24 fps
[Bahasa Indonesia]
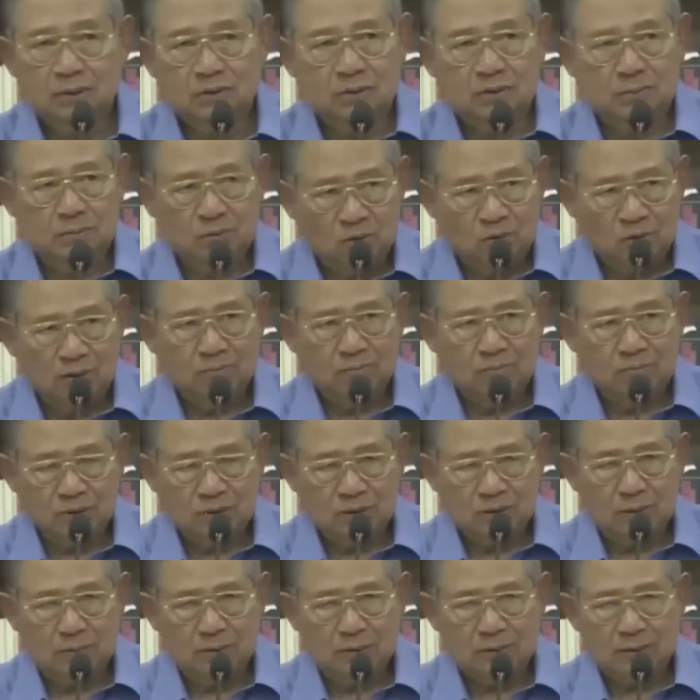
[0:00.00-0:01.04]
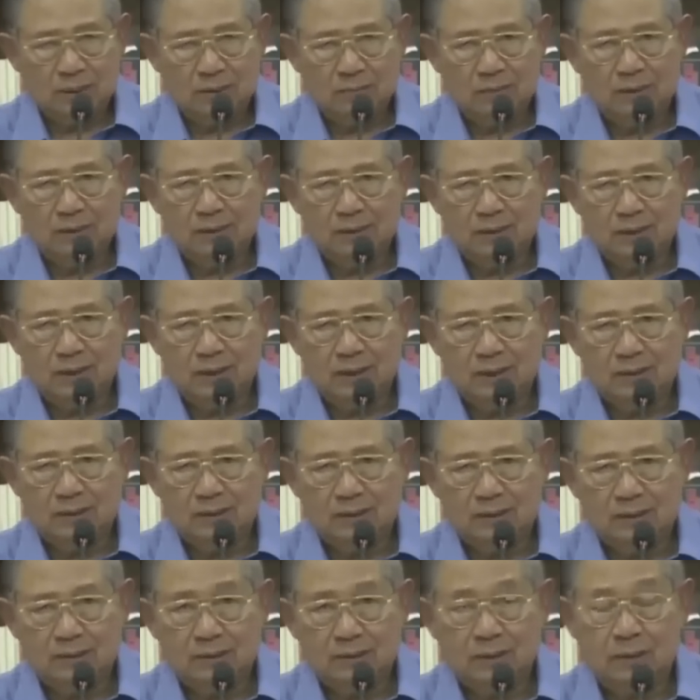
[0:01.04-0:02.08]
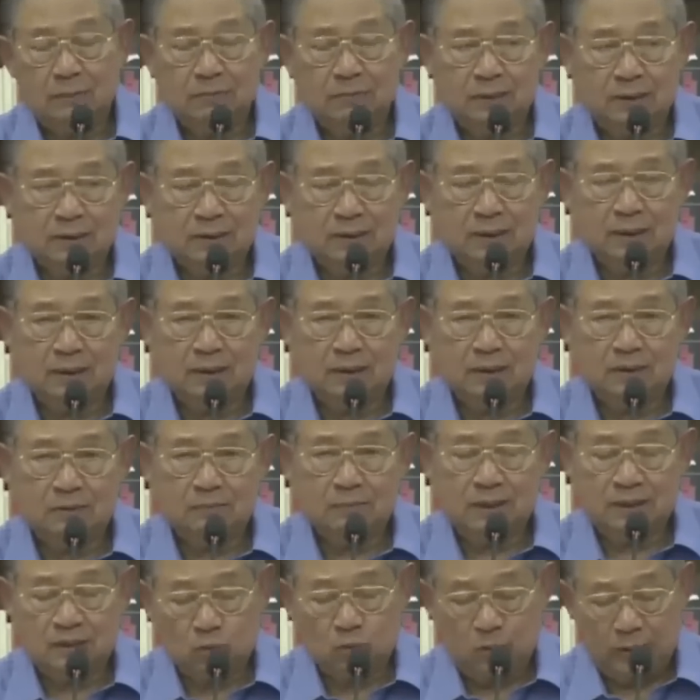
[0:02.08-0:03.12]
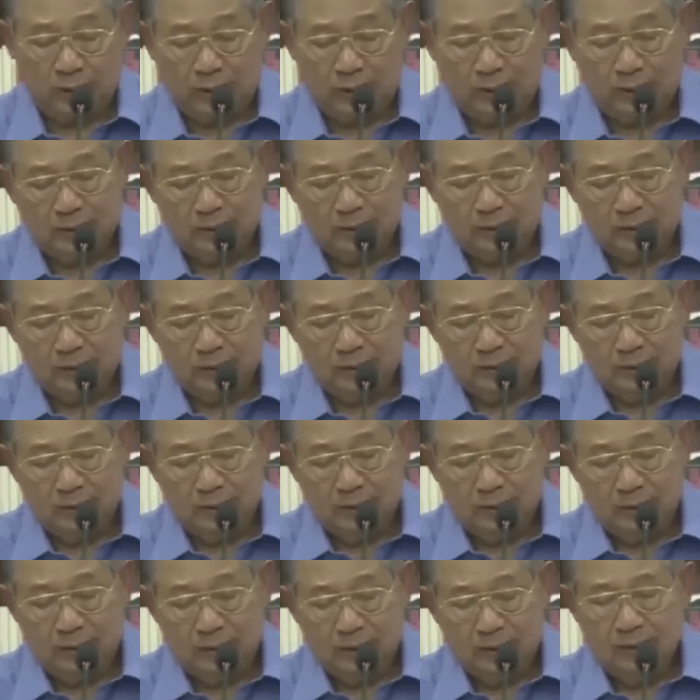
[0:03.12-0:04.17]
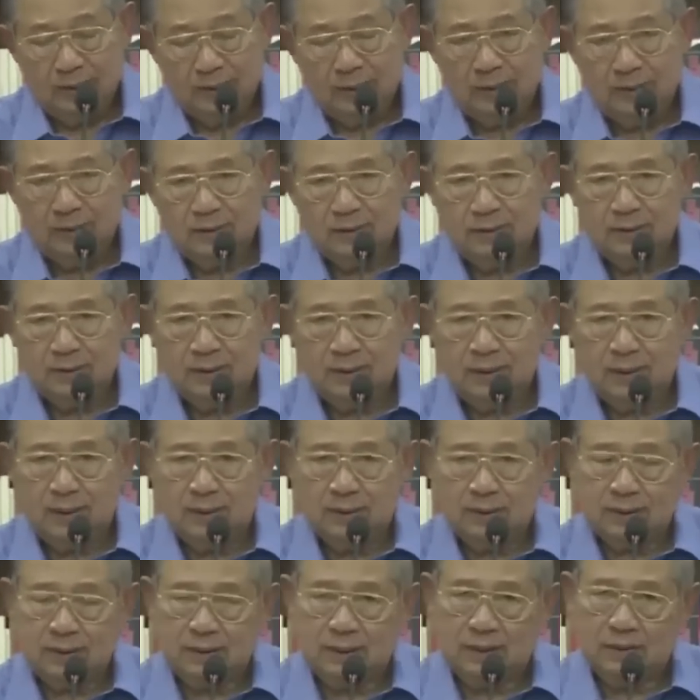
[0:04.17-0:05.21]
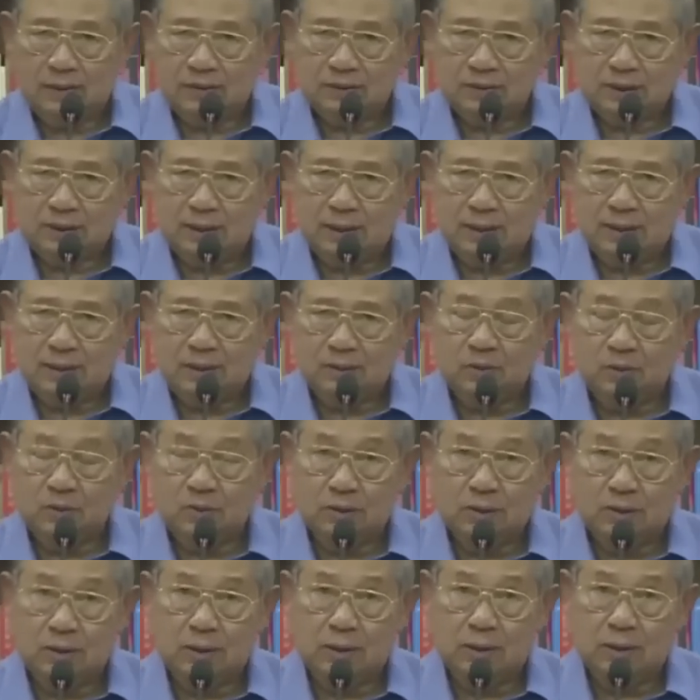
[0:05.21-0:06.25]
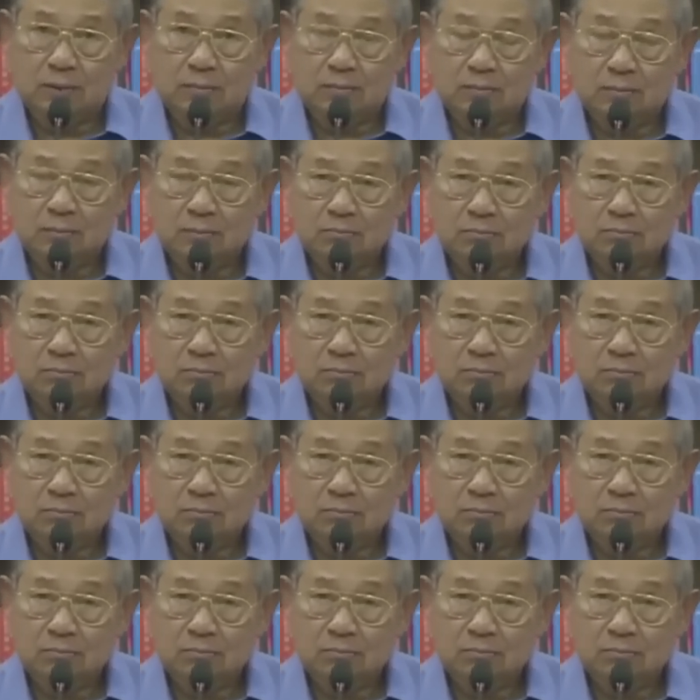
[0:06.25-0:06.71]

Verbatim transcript: bertemu dan bersama-sama dengan Capres Anies Baswedan. Dan kalau saya ikuti,